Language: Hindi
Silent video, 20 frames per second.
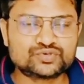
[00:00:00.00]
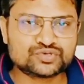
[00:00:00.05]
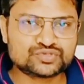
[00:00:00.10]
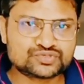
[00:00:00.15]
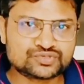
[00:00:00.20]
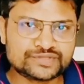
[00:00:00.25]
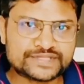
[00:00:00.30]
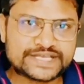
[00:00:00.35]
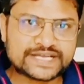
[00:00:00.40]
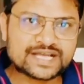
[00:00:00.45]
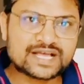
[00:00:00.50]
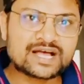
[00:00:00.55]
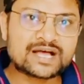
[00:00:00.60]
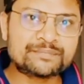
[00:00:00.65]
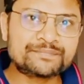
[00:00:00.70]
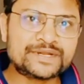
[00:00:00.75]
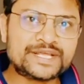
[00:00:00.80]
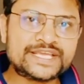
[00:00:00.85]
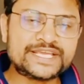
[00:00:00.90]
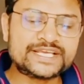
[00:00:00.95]
तो दोस्तों देखा
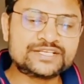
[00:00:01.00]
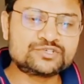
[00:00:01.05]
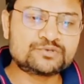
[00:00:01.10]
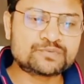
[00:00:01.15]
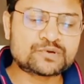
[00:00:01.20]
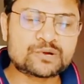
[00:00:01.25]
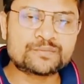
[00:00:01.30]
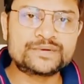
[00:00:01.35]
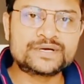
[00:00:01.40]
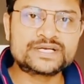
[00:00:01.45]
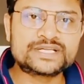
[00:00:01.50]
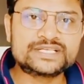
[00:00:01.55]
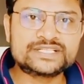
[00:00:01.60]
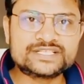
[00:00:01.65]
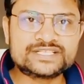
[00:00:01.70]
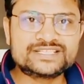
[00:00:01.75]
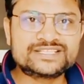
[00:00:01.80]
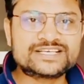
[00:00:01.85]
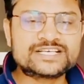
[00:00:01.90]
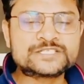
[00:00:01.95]
आपने ये जो
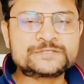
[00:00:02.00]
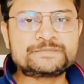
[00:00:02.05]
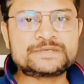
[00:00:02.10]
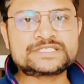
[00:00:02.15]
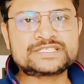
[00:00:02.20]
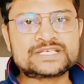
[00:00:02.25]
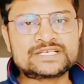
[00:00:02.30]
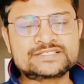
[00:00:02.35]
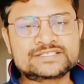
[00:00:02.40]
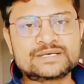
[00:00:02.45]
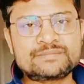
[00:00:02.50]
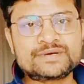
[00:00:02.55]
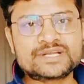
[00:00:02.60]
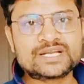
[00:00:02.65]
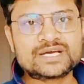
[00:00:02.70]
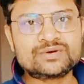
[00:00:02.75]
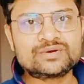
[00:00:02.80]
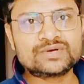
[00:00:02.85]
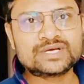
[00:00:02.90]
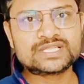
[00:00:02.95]
प्रॉपर्टी थी दस पचास का
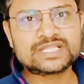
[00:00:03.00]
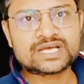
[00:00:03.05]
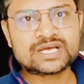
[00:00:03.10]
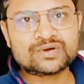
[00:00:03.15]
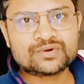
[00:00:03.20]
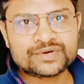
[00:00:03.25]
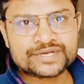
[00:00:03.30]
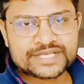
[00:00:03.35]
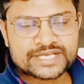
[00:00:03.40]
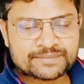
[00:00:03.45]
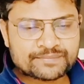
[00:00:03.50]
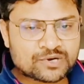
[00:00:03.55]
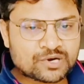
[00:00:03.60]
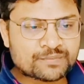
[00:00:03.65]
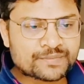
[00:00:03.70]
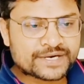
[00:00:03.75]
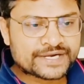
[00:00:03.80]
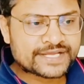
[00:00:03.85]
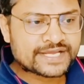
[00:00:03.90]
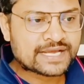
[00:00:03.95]
बना हुआ था और ये
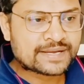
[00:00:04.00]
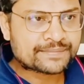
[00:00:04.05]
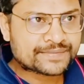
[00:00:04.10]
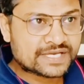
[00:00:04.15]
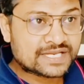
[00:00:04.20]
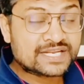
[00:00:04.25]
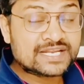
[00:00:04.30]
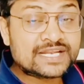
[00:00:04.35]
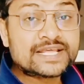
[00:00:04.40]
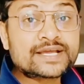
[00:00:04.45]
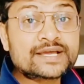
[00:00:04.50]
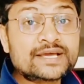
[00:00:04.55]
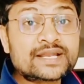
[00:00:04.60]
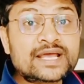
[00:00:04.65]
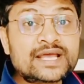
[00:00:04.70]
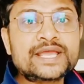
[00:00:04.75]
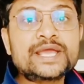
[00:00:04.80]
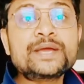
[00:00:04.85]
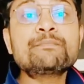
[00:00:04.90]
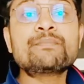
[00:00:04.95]
प्रॉपर्टी आपके लिए
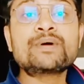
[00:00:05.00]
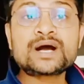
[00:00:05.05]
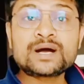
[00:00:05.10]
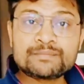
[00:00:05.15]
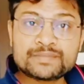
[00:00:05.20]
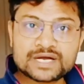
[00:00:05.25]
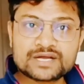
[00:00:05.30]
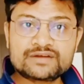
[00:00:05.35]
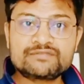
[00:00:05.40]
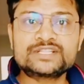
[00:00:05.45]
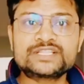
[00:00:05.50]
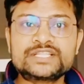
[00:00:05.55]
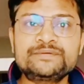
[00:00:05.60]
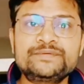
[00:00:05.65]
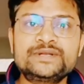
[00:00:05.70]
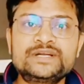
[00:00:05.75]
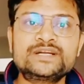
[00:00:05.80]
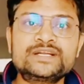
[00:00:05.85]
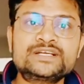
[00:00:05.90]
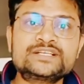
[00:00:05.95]
लेकर आए हैं माँ
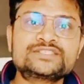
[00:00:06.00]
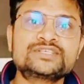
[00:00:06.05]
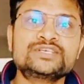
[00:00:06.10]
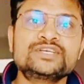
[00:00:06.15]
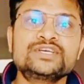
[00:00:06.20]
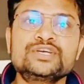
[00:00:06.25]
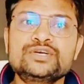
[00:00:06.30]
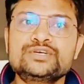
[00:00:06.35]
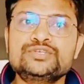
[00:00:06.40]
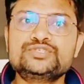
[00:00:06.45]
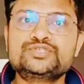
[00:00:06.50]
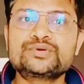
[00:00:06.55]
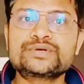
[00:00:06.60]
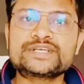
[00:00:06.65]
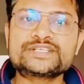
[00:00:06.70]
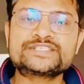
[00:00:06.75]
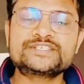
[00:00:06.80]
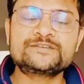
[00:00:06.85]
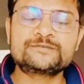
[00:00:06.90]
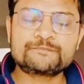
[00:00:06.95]
भगवती बिल्डर्स
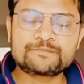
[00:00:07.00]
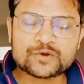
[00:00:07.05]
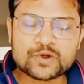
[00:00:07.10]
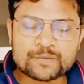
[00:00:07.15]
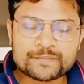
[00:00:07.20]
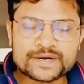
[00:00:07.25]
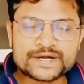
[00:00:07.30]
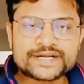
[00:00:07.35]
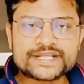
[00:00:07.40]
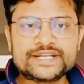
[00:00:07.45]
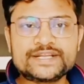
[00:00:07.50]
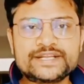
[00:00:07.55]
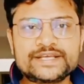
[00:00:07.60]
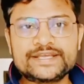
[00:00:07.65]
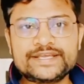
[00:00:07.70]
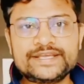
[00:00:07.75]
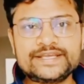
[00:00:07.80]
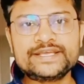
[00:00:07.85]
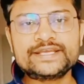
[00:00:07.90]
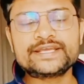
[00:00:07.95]
जो कि सिर्फ प्रॉपर्टी
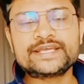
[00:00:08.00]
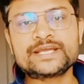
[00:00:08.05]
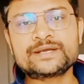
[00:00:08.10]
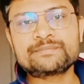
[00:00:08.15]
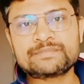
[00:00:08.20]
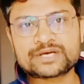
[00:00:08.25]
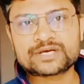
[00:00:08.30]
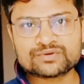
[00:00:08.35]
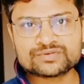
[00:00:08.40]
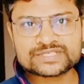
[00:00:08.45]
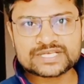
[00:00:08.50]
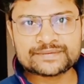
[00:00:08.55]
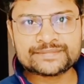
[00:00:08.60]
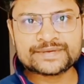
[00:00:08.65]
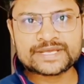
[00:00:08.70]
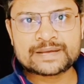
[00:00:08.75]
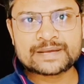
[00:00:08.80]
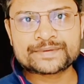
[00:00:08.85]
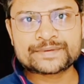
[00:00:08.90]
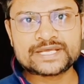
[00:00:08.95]
नहीं एक
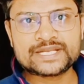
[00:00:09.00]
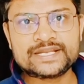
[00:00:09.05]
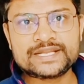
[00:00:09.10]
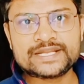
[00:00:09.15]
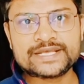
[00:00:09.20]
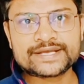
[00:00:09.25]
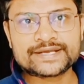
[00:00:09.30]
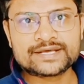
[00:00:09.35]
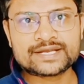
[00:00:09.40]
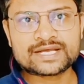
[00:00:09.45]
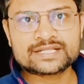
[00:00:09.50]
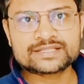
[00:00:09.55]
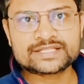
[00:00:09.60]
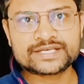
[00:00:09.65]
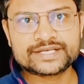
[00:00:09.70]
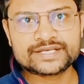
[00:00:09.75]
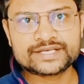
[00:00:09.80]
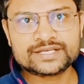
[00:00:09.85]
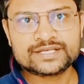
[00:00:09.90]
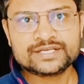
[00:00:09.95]
भरोसा भी आपके लिए लेकर
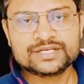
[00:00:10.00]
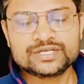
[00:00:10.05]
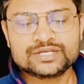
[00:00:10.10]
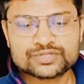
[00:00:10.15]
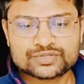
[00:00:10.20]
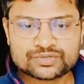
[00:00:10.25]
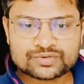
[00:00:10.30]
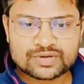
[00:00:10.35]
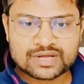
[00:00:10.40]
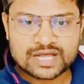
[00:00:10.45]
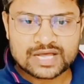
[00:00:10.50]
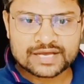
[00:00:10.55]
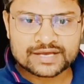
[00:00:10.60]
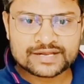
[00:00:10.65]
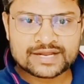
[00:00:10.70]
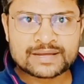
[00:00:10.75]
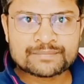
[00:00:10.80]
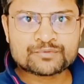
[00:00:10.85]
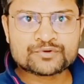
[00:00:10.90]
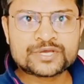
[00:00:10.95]
आते हैं तो
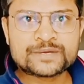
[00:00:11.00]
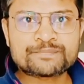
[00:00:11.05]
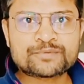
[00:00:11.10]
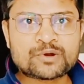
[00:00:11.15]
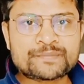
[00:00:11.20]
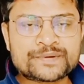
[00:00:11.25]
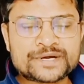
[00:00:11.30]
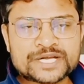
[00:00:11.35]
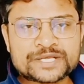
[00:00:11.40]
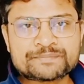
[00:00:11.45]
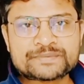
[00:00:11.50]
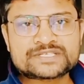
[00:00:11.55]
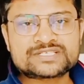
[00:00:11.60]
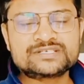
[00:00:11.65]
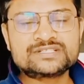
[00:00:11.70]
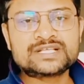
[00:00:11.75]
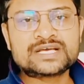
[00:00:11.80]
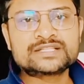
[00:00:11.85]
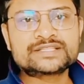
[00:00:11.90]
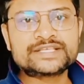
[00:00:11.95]
अगर आपको ये प्रॉपर्टी
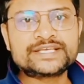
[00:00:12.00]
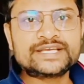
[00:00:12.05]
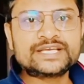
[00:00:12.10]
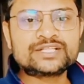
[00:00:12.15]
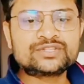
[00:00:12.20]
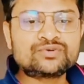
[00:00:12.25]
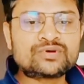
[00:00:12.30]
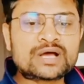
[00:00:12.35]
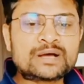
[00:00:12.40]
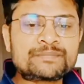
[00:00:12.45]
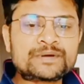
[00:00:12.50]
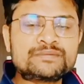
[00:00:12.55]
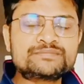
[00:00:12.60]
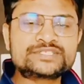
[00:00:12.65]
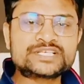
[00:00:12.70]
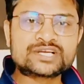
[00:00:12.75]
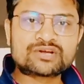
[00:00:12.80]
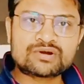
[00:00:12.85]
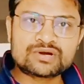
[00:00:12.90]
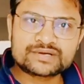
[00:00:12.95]
पसंद आती है तो आप
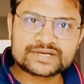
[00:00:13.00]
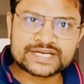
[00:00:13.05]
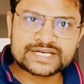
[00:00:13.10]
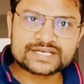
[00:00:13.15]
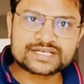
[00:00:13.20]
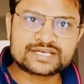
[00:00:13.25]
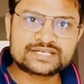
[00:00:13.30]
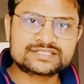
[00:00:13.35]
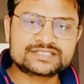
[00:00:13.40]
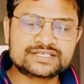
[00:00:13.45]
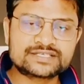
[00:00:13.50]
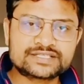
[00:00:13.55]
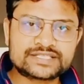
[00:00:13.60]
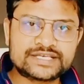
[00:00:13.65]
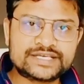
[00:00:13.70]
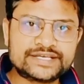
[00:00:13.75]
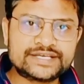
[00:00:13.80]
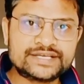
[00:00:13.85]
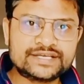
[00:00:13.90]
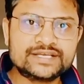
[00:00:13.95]
हमसे कॉन्टेक्ट कर
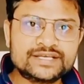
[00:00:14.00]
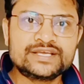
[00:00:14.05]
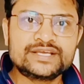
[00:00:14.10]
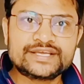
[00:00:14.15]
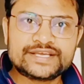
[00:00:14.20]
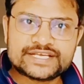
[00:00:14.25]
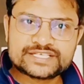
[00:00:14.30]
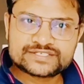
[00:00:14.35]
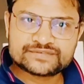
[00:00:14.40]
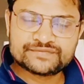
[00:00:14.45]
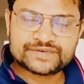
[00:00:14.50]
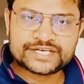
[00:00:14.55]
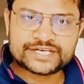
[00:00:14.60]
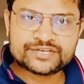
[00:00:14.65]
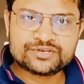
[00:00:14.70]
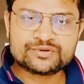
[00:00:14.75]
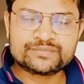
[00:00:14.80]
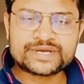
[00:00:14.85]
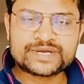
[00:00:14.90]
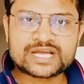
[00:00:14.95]
सकते हैं इस
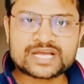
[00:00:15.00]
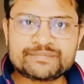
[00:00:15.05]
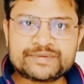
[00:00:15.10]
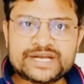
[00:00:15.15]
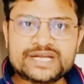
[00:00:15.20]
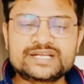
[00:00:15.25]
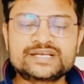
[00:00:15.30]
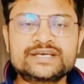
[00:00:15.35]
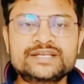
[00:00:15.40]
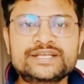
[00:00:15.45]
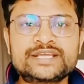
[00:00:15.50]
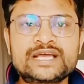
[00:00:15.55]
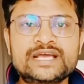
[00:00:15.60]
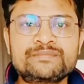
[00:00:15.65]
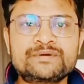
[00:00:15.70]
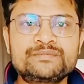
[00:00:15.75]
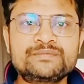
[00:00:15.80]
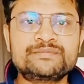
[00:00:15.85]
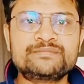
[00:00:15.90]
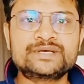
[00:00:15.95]
वीडियो में कमेंट करके
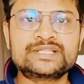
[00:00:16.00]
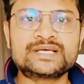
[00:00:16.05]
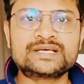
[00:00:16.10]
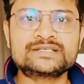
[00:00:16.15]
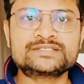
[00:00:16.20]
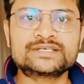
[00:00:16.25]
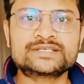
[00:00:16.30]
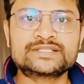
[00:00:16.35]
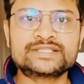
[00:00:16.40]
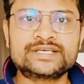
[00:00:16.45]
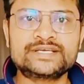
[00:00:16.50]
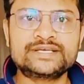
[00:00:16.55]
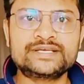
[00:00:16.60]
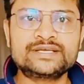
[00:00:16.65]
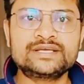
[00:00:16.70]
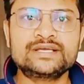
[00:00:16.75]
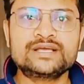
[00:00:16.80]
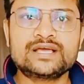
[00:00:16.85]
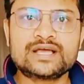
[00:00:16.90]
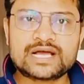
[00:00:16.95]
आप हमें बता सकते
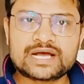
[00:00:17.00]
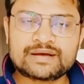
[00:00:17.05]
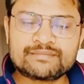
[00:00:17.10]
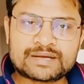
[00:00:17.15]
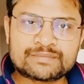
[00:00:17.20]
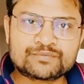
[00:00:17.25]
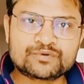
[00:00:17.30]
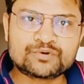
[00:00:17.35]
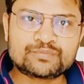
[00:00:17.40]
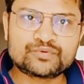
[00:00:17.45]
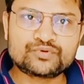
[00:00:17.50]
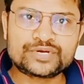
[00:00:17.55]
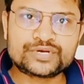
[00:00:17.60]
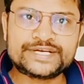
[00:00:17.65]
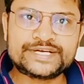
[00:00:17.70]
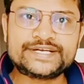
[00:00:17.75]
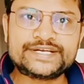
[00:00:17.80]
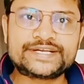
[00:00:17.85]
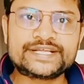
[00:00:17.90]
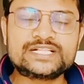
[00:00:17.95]
हैं हम आपको
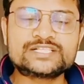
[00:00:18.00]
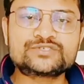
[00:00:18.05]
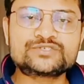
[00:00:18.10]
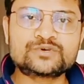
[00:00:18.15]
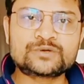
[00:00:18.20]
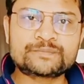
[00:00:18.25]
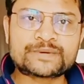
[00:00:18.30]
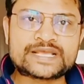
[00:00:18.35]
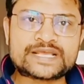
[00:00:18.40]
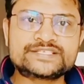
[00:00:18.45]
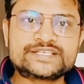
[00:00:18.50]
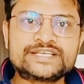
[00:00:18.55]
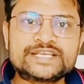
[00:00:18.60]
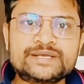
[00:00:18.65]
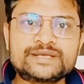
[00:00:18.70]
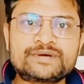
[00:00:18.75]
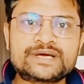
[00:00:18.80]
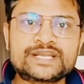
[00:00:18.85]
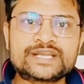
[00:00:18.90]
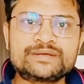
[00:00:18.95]
पूरी डिटेल्स और
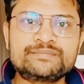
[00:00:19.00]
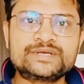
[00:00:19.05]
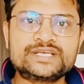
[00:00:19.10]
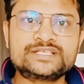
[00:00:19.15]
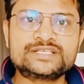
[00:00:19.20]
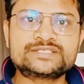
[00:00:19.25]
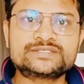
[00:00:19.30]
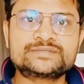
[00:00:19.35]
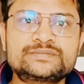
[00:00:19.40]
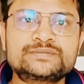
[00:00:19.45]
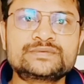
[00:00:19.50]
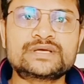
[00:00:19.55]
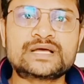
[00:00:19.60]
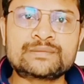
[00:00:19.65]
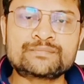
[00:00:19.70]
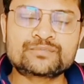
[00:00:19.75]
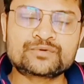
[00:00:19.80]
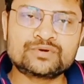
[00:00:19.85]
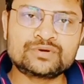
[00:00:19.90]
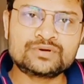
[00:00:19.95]
प्राइसिंग के बारे इस
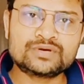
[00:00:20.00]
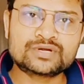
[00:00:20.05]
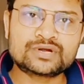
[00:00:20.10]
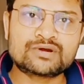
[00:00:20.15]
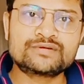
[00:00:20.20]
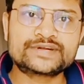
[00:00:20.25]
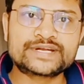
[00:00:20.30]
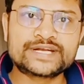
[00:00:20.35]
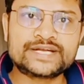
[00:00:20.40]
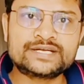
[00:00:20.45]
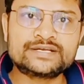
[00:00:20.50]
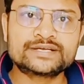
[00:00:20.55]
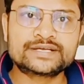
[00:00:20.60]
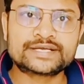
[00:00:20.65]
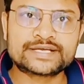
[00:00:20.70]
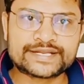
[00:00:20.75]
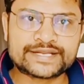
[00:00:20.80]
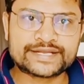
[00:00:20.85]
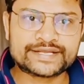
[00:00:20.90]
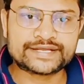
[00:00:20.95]
आपको
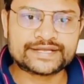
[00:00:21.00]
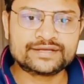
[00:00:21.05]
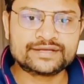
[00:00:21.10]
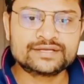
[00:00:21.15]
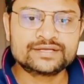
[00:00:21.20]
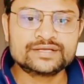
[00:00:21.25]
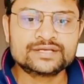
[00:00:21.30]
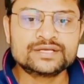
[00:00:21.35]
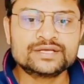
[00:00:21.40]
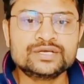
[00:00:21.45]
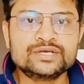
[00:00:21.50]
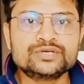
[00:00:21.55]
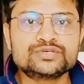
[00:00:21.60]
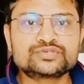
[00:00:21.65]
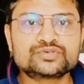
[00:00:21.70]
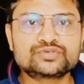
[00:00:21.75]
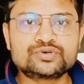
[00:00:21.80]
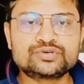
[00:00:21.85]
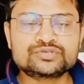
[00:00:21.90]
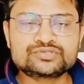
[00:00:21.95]
कॉन्टेक्ट करेंगे
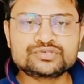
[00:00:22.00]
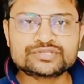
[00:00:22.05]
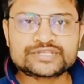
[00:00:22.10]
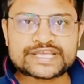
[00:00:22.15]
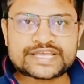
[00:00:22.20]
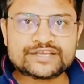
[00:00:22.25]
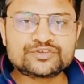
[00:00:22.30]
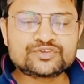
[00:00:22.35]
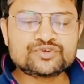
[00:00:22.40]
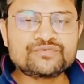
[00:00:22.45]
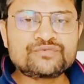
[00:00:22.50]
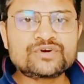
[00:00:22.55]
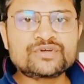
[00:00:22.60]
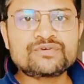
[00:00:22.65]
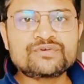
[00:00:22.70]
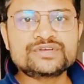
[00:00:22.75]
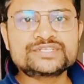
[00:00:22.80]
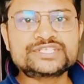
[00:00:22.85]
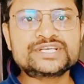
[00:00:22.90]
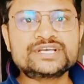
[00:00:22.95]
तो दोस्तों थैंक यू
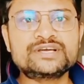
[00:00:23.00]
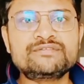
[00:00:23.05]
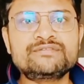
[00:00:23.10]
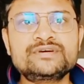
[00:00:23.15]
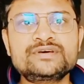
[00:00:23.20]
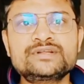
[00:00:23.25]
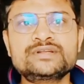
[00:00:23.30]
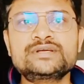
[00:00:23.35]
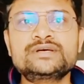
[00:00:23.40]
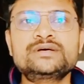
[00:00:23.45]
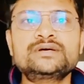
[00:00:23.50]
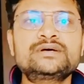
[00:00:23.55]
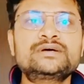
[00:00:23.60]
फॉर वॉचिंग अवर